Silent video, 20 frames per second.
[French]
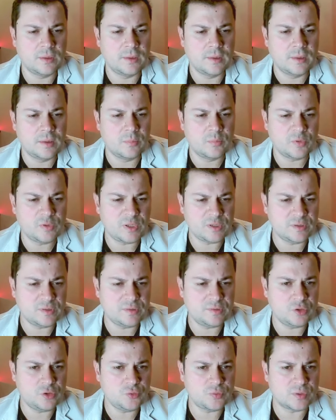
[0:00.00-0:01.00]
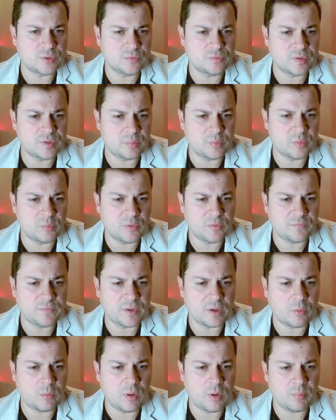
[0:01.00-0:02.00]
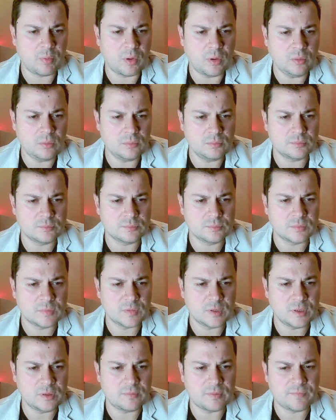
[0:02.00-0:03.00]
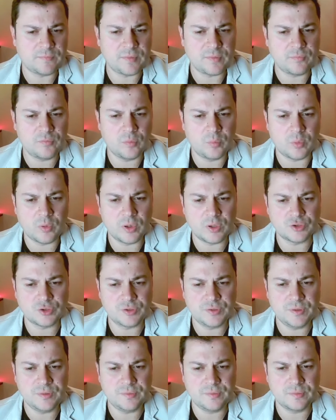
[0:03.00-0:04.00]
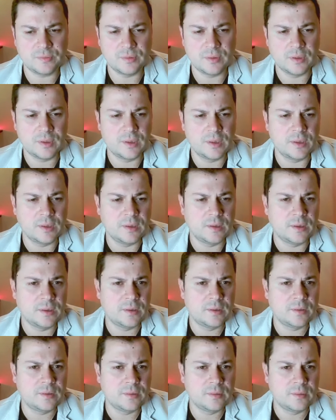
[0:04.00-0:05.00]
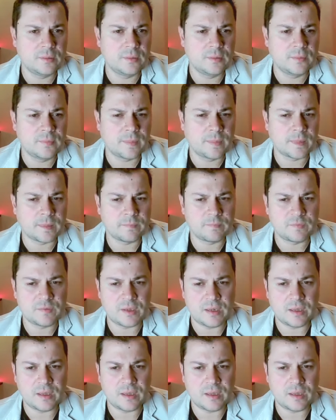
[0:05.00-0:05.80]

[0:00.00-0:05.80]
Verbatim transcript: peut-être qu'ici, je vais tout simplement faire roi prend. Il va faire fou prend H6. Ça a l'air...